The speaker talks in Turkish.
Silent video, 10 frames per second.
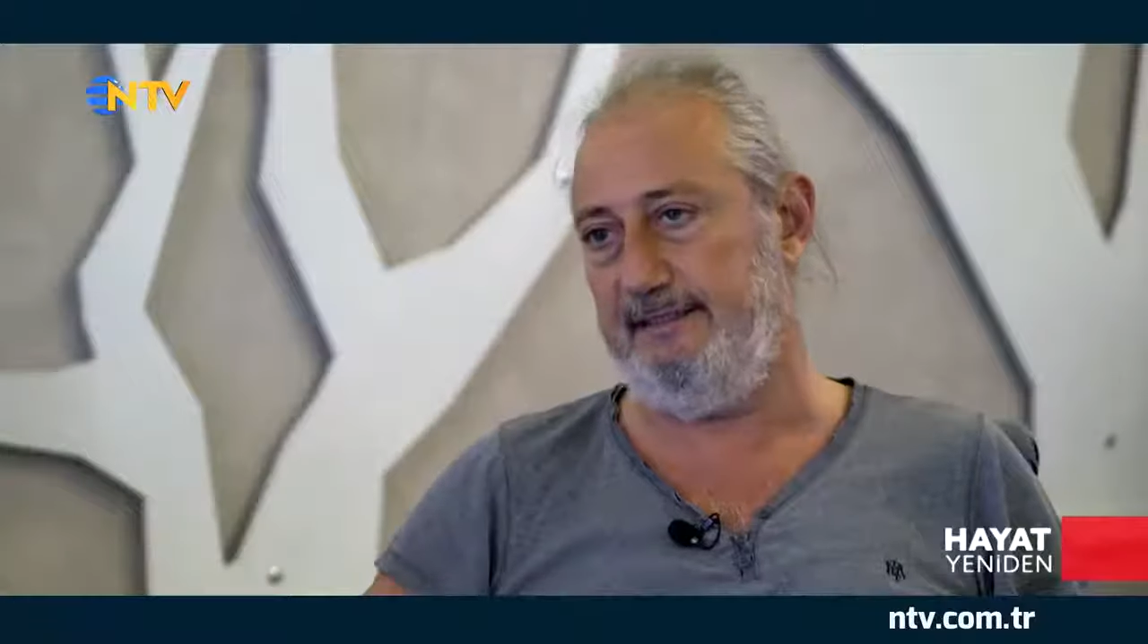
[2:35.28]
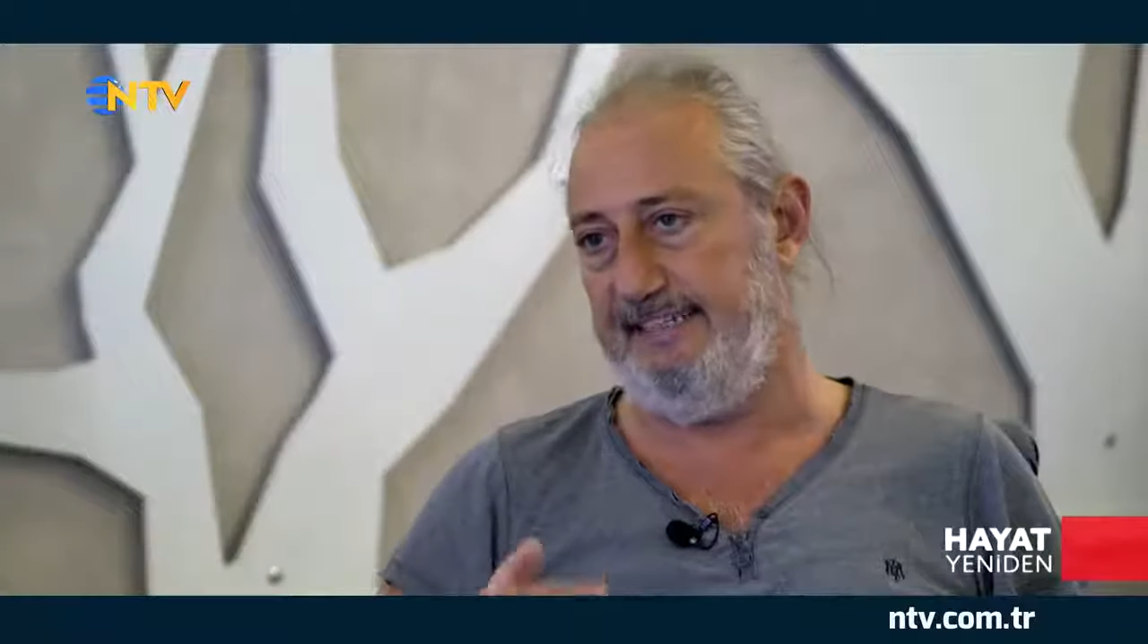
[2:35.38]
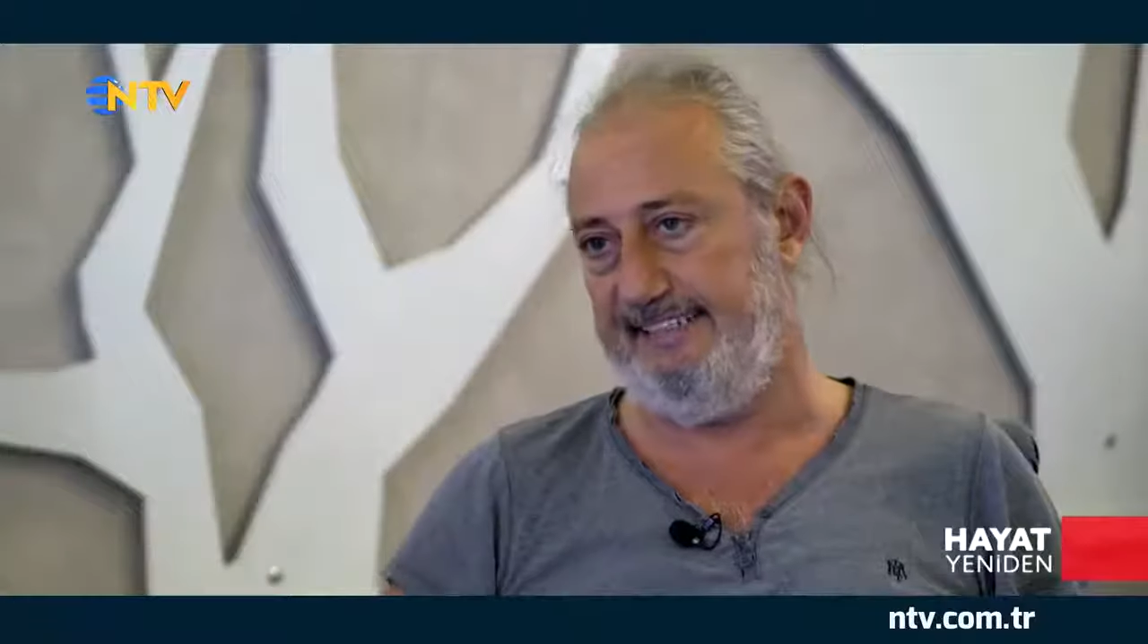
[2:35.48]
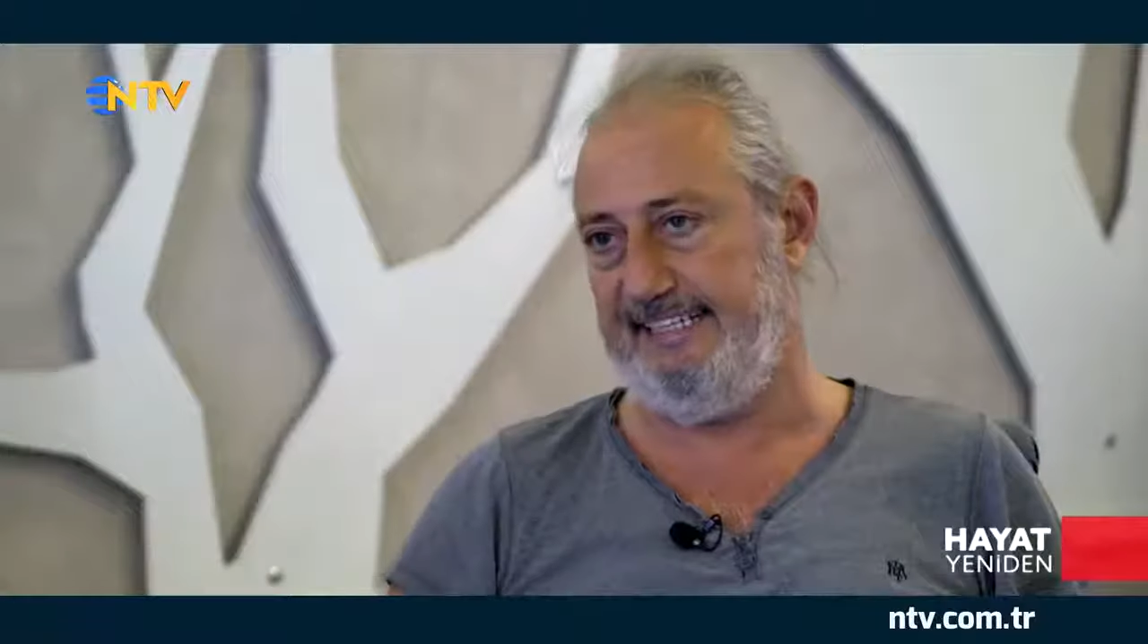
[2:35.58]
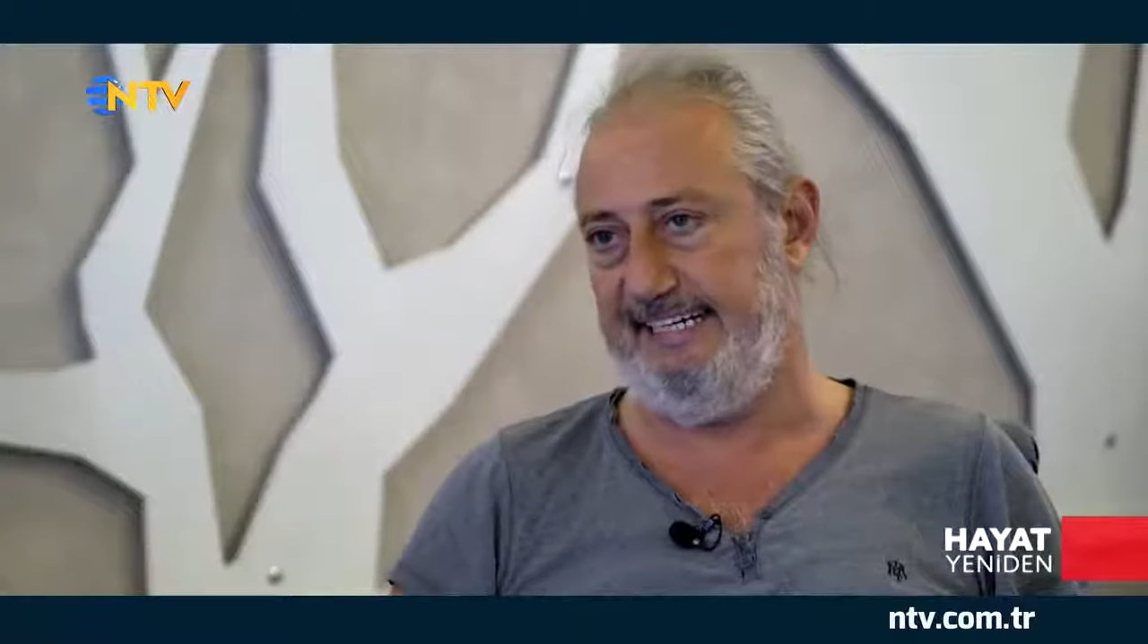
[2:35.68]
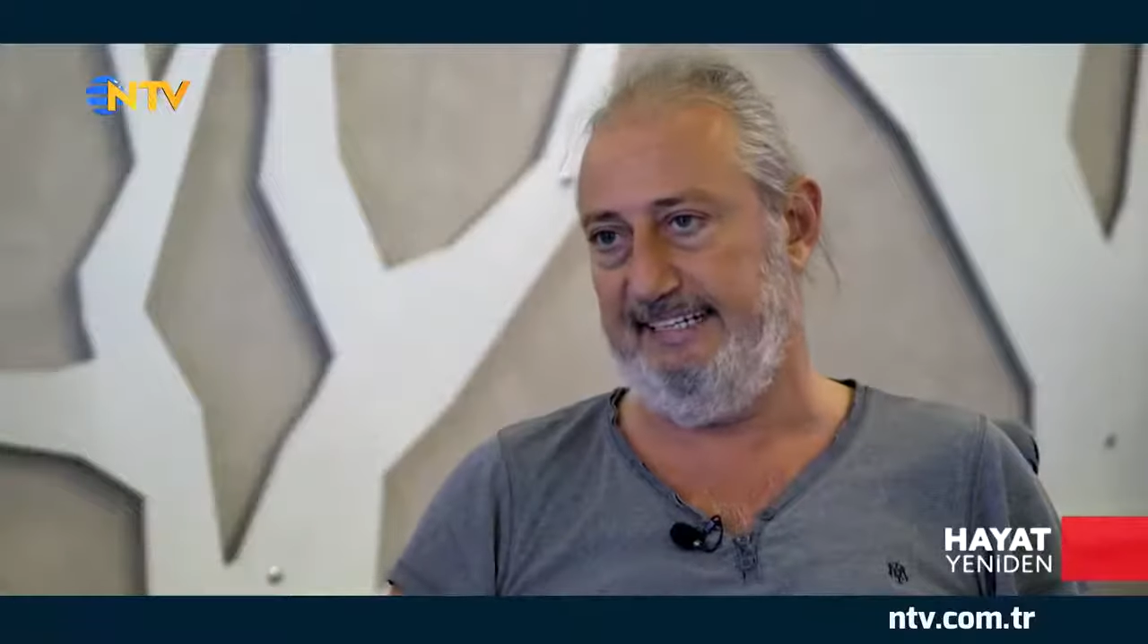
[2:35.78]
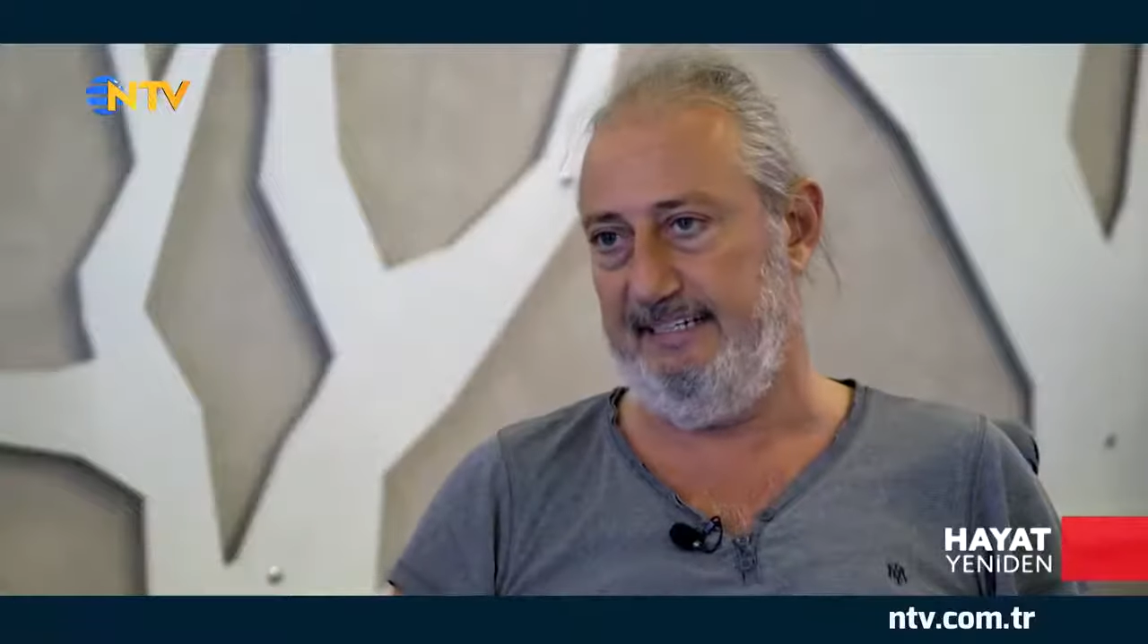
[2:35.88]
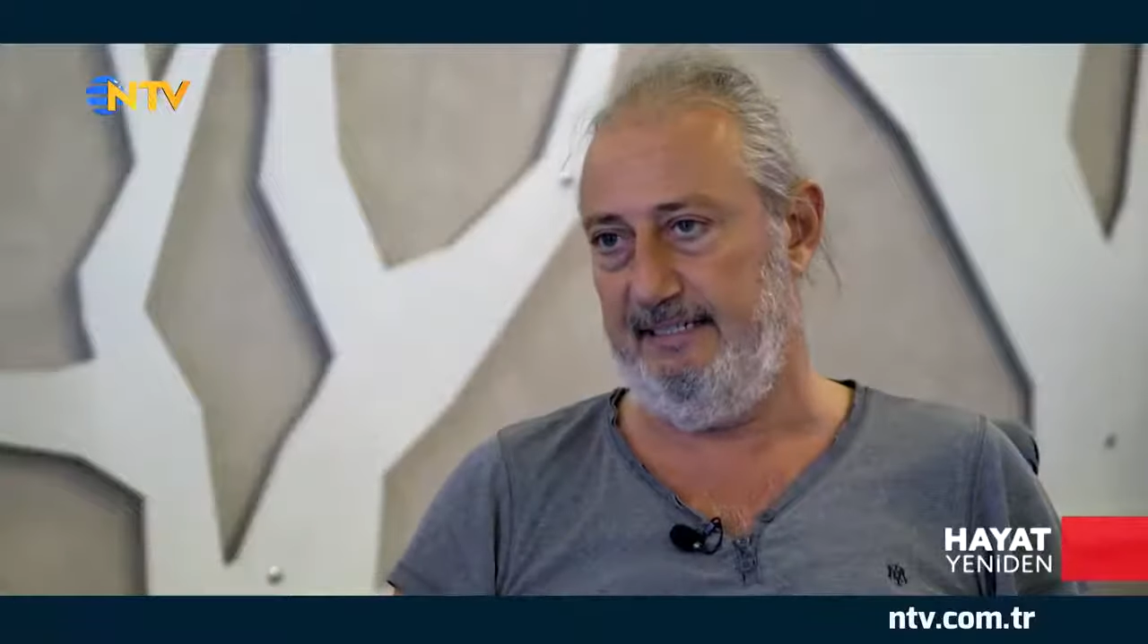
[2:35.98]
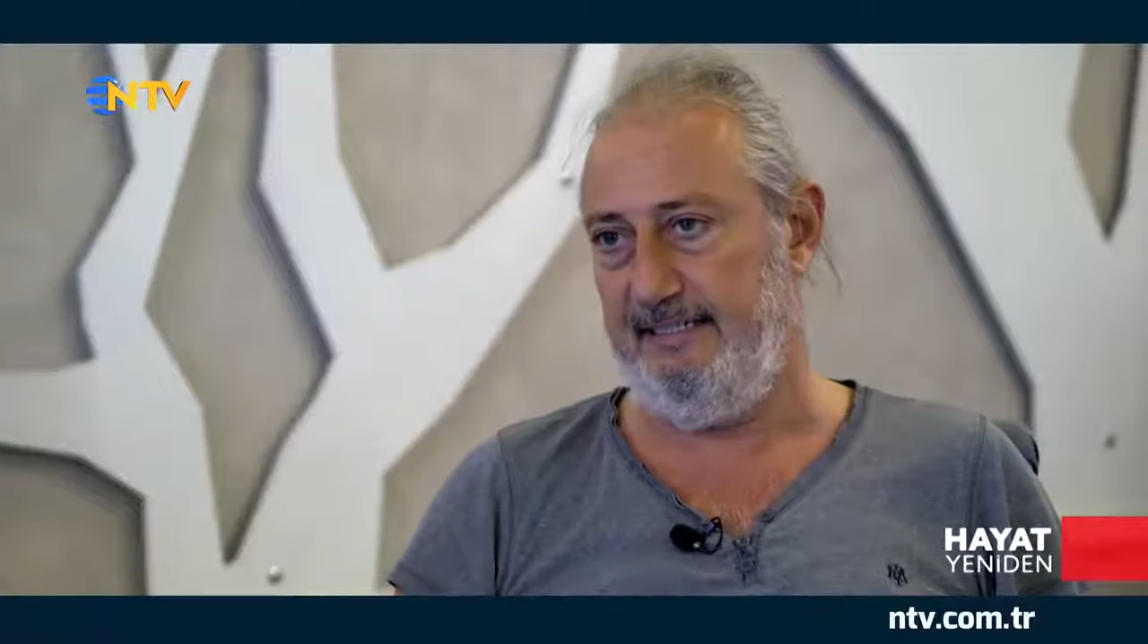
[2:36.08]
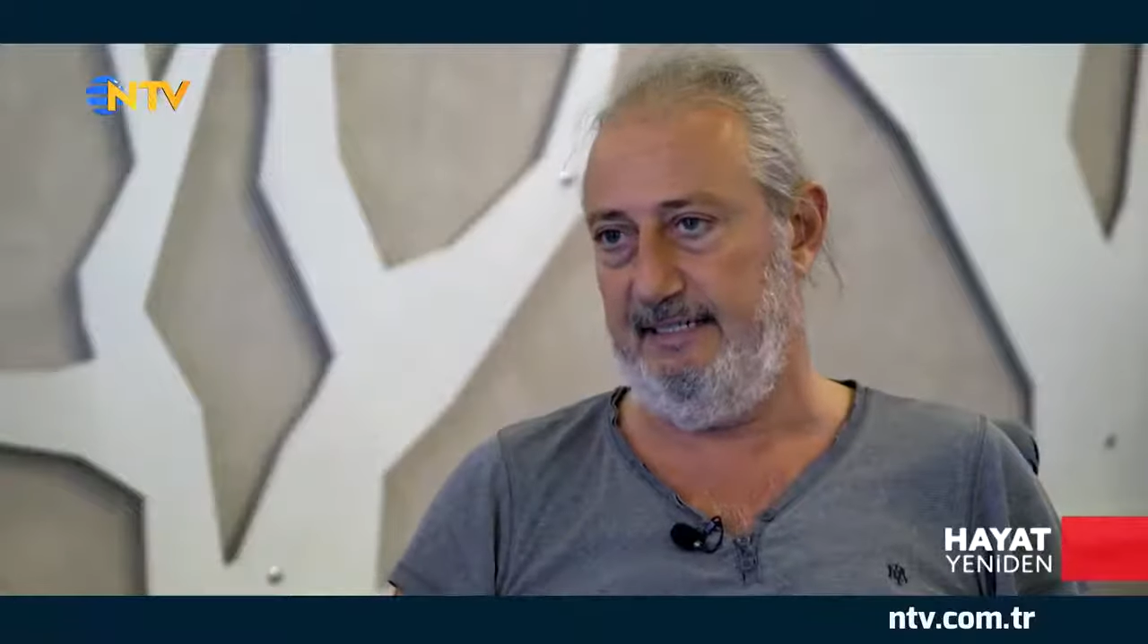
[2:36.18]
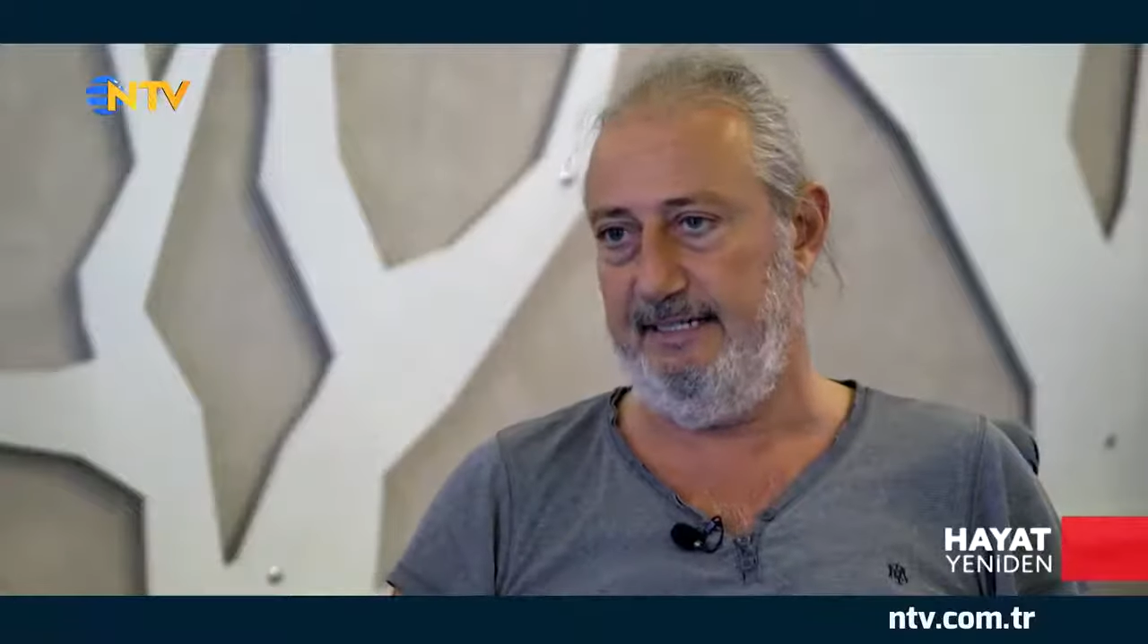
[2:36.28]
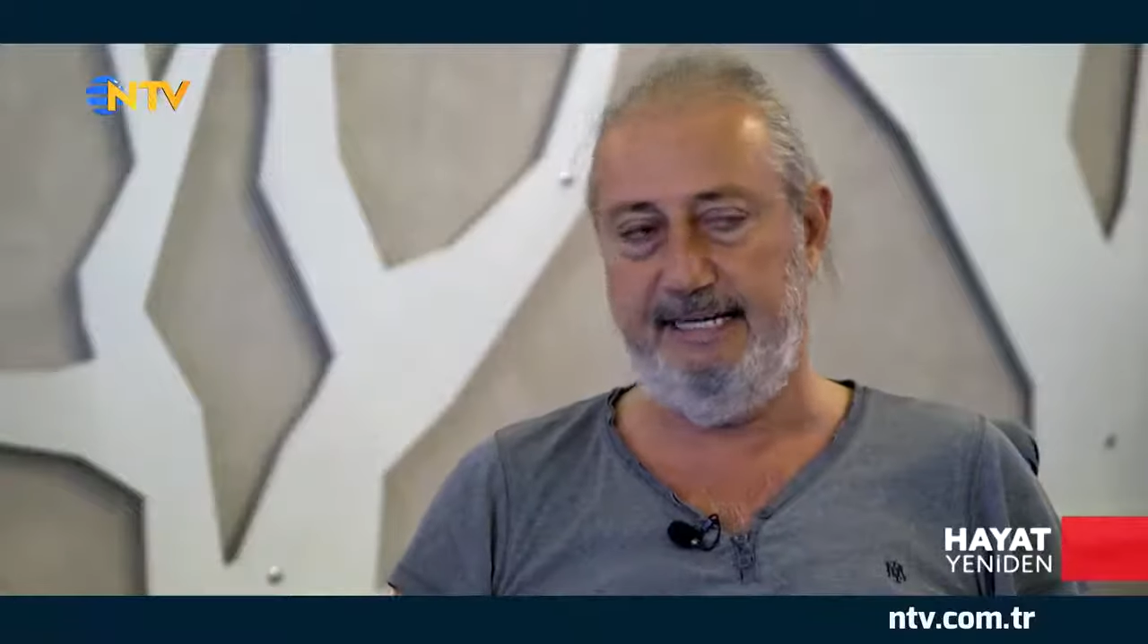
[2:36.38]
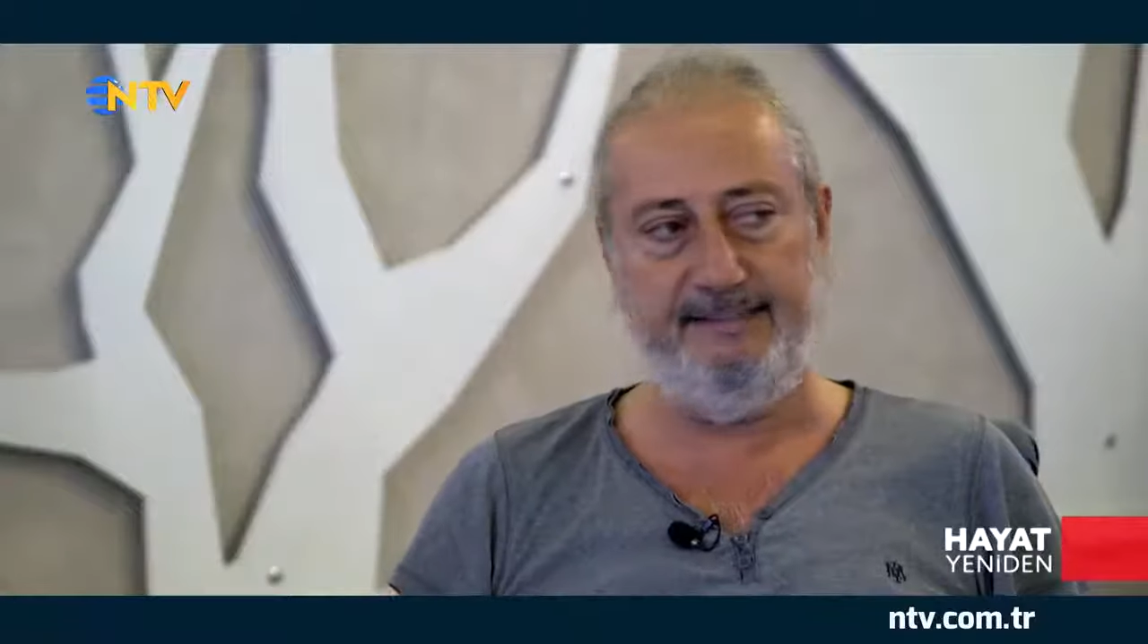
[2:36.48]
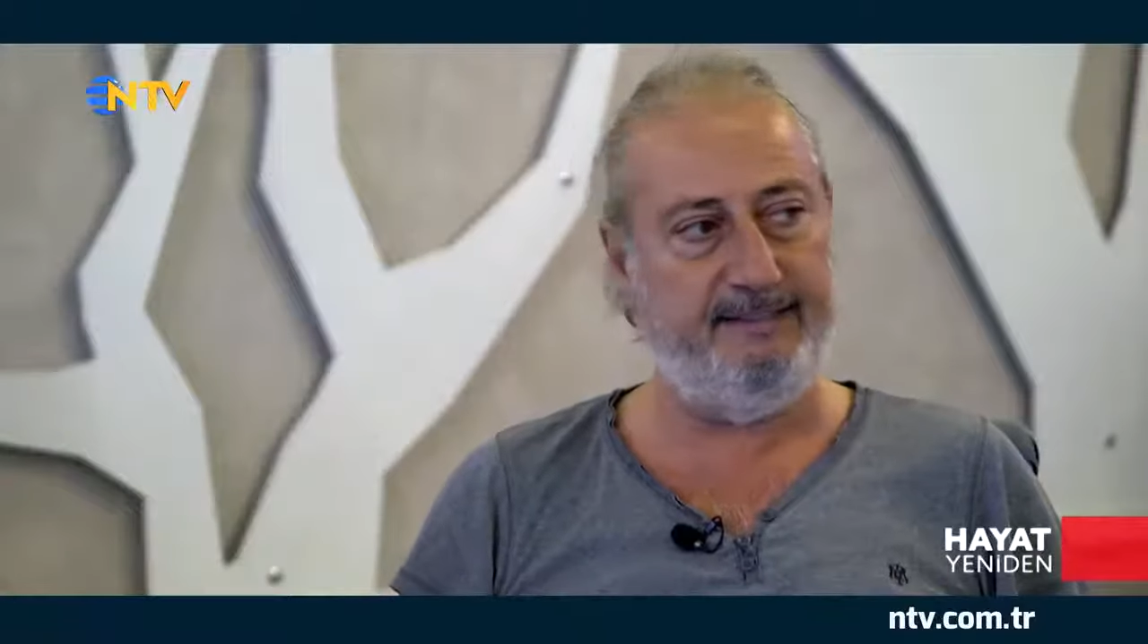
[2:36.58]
tetikledi. Neyi